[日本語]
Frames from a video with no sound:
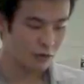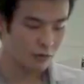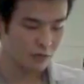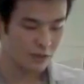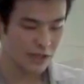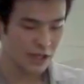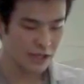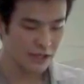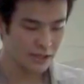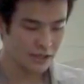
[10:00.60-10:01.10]
あ、
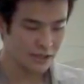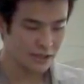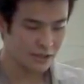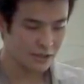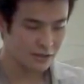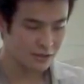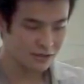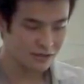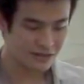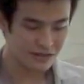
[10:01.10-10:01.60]
主な
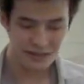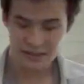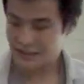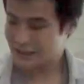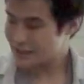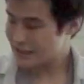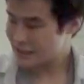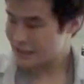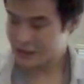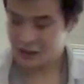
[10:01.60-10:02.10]

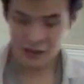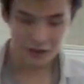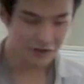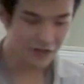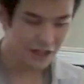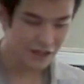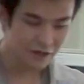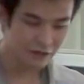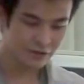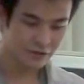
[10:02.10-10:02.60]

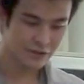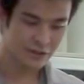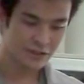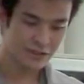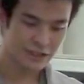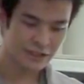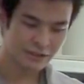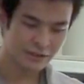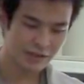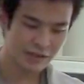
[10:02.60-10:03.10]
ツイート内容の
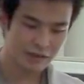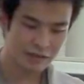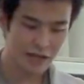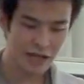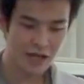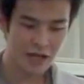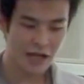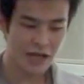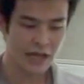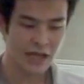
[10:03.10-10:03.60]
蘇生として
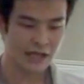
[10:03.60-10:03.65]
は、